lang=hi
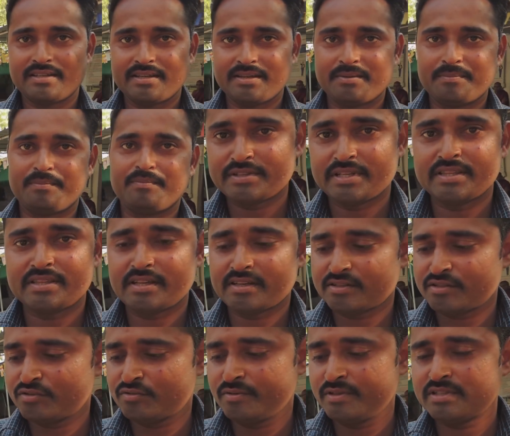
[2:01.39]
से है मैं
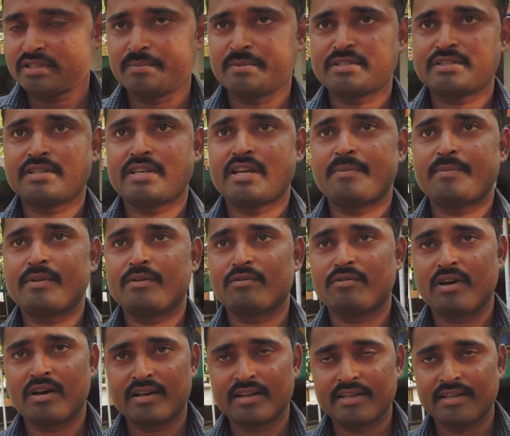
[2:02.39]
जनता से जुड़ी समस्या अपन
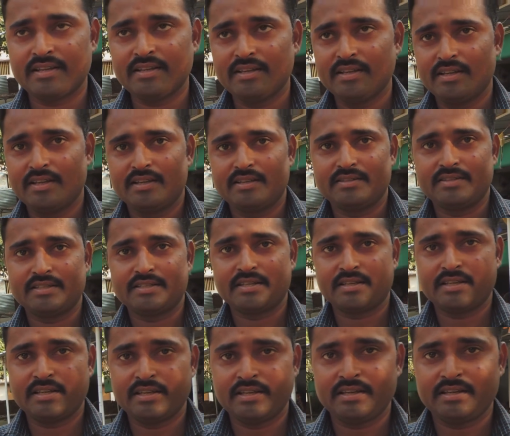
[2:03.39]
उठा रहे हैं
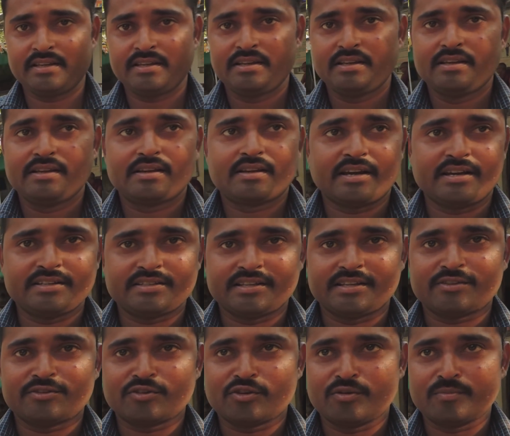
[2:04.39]
जैसे कि कई
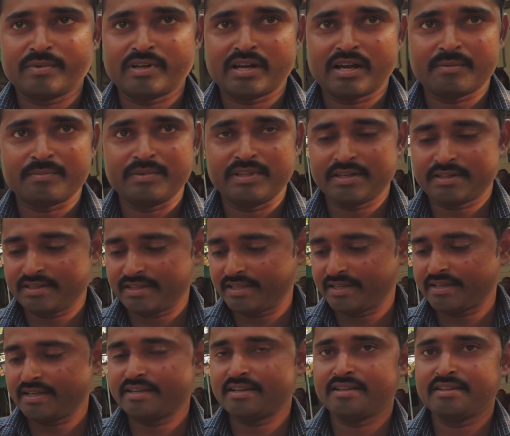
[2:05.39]
क्षेत्रों में आप देखते
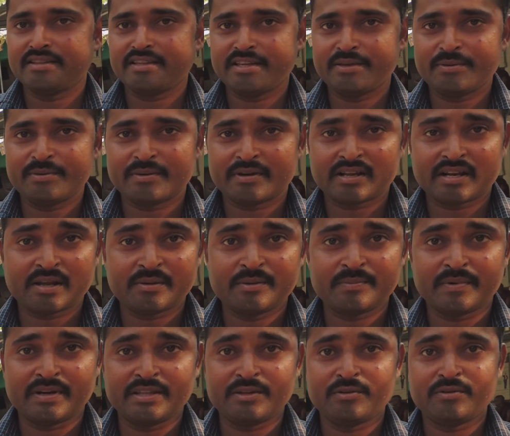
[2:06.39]
हैं कहीं गंदगी भी वगैरह
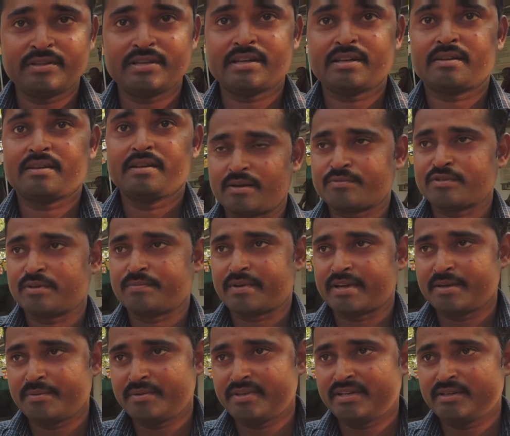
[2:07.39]
भी पड़ी हुई है साफ
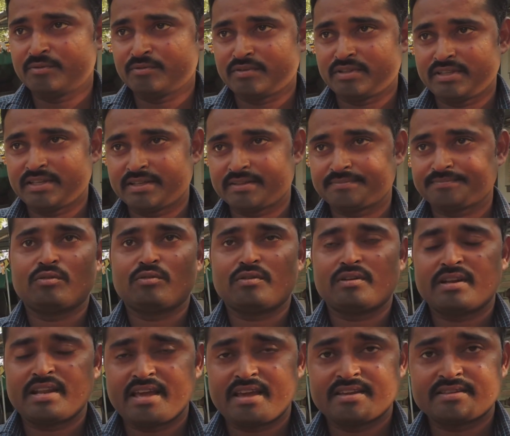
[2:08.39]
सफाई भी नहीं होती है तो
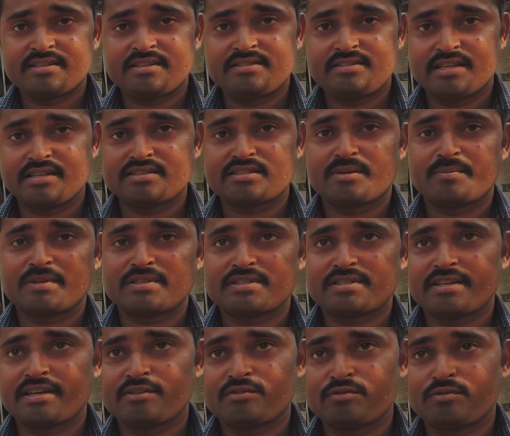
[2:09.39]
ऐसी जन
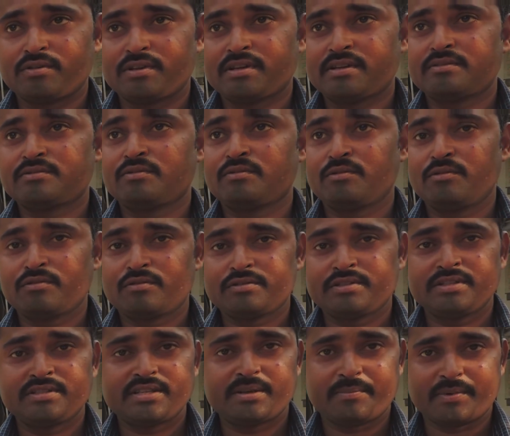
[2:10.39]
समस्याएं जो हैं जो लोग
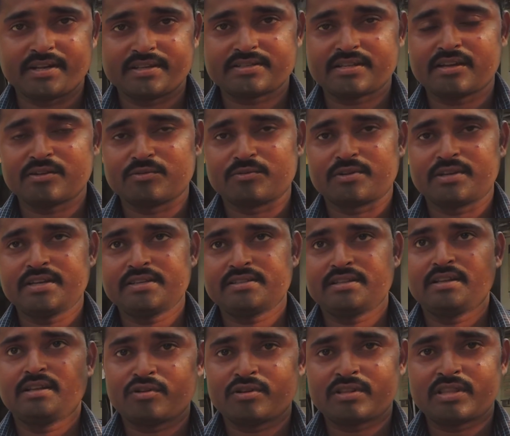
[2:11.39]
जिनसे परेशान हो रहे
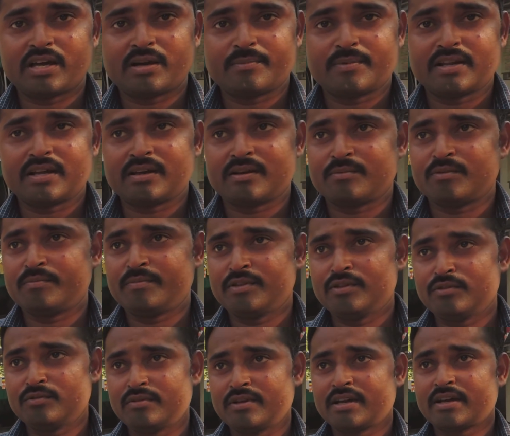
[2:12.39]
हैं मुख्यतः अपना वो
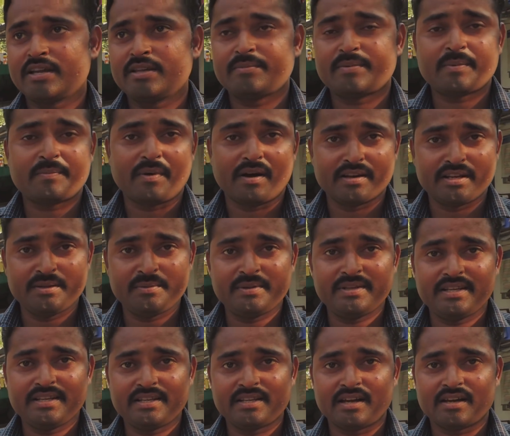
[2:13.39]
बिंदु है कहीं पर पानी
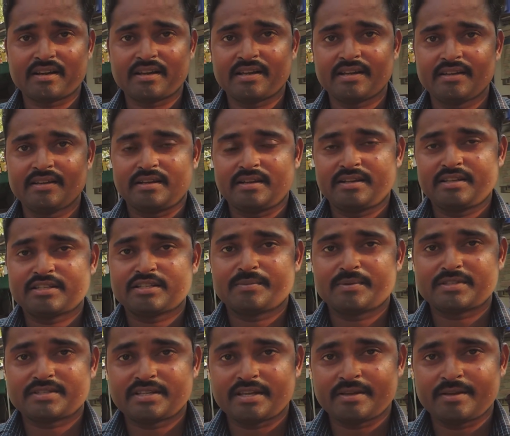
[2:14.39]
भी नहीं आ रहा है जल की
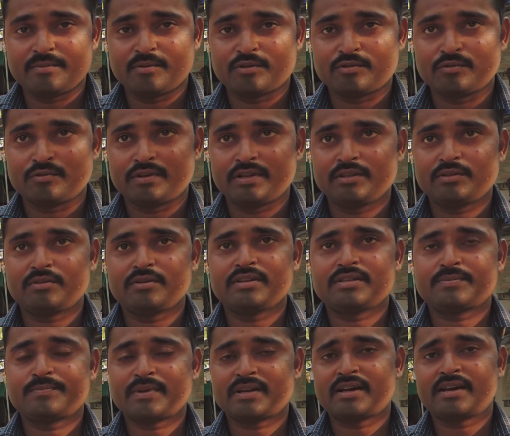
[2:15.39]
समस्या ही बहुत हो रही है तो
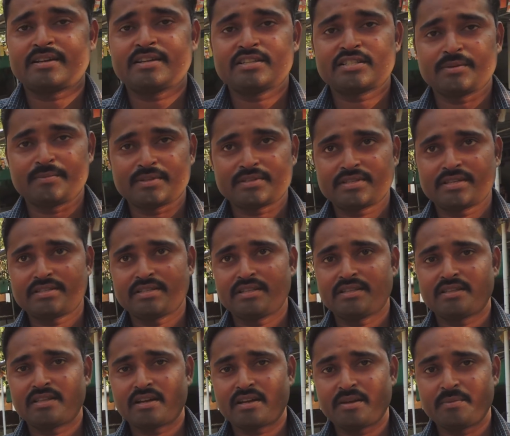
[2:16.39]
इस प्रकार की समस्या
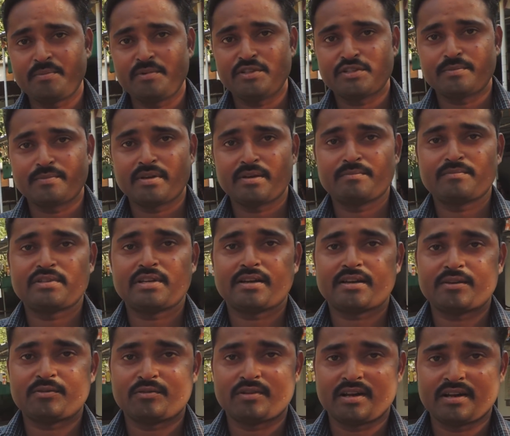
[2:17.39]
जनता के बीच में हम
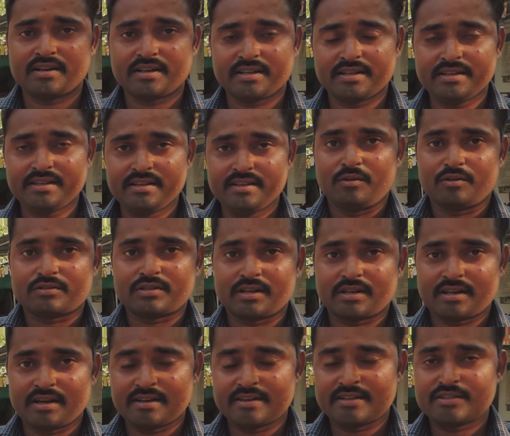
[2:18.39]
जाके उठा रहे हैं और
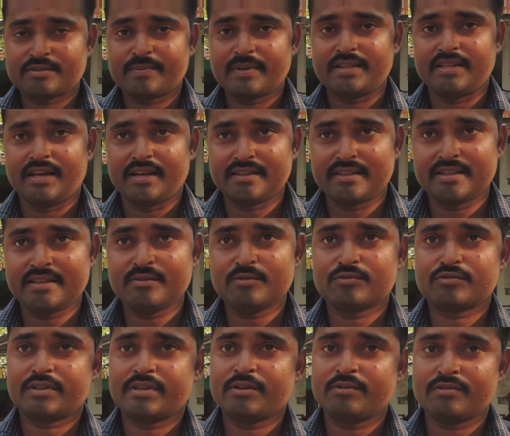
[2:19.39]
सरकार इस पर ध्यान दें
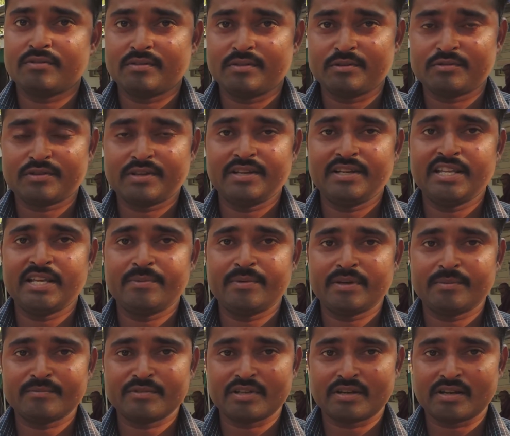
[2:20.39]
उसके उसके लिए
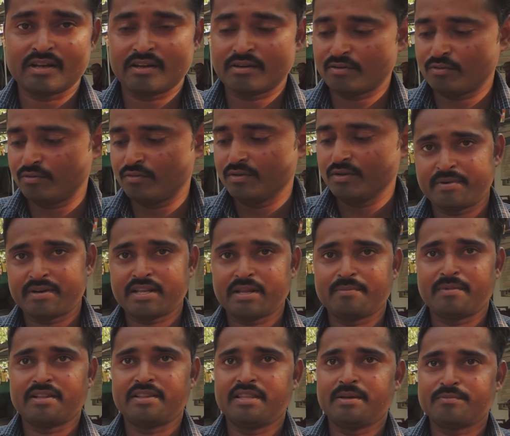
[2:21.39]
भी हम सरकार को पेपर
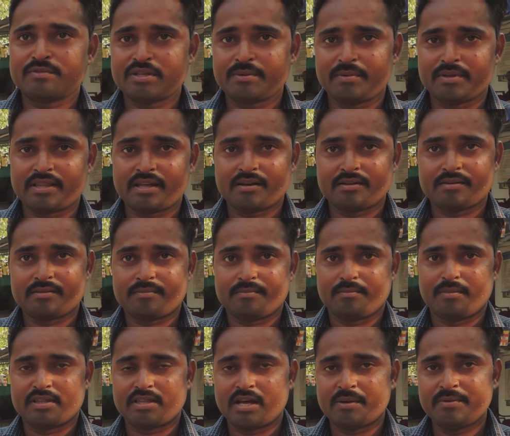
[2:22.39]
के माध्यम से बता
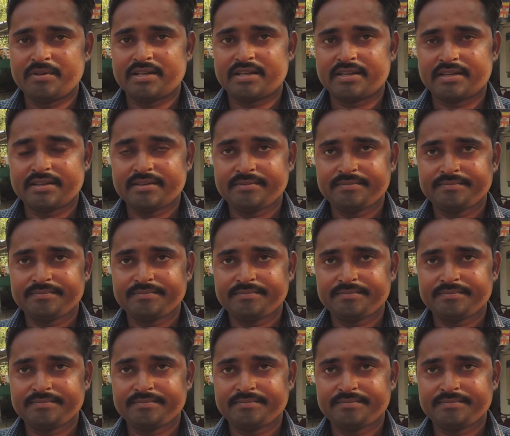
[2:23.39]
बता भी रहे